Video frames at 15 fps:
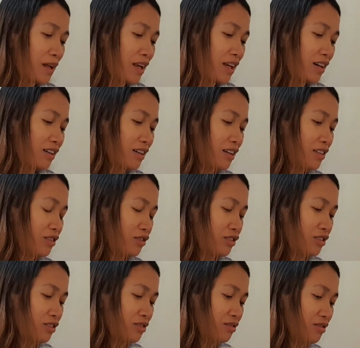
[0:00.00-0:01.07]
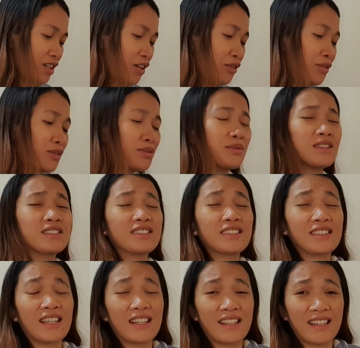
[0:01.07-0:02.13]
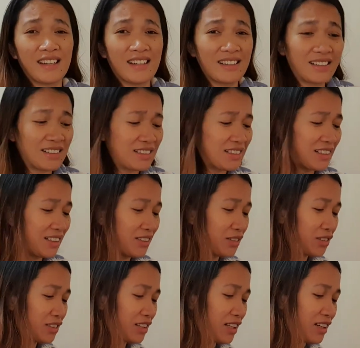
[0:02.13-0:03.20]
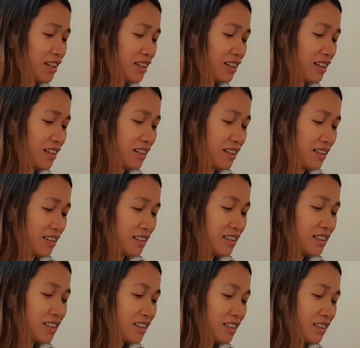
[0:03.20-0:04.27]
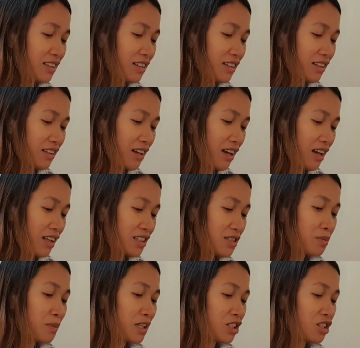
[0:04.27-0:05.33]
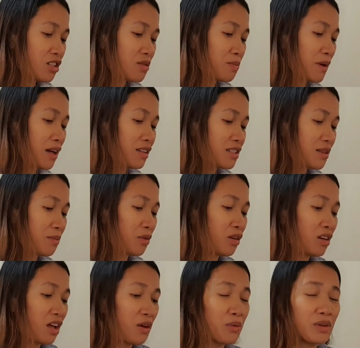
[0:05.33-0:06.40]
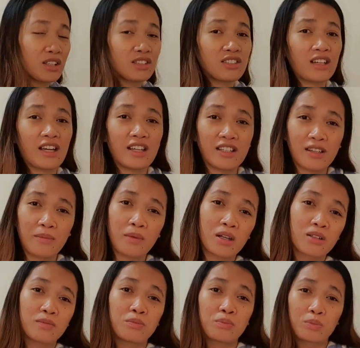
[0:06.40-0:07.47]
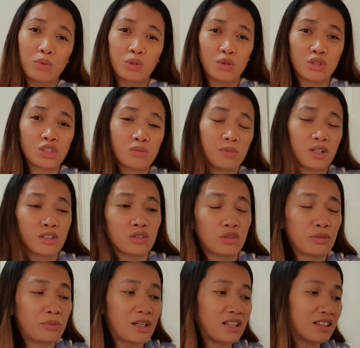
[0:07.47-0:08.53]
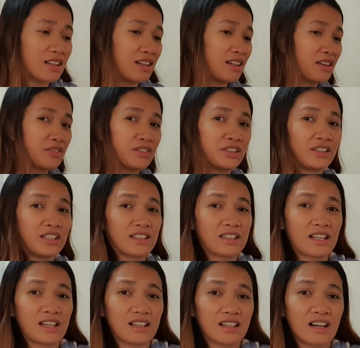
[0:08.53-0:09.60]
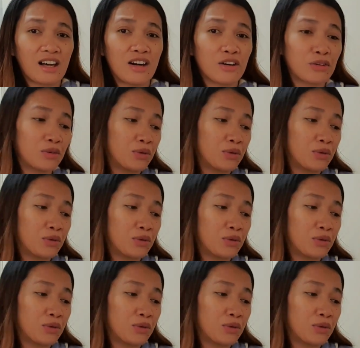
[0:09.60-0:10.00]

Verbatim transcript: pa lang ganun. Ayoko mag-cesarean. Ayoko talaga as much as possible, I will try na mag-push, mag-normal delivery talaga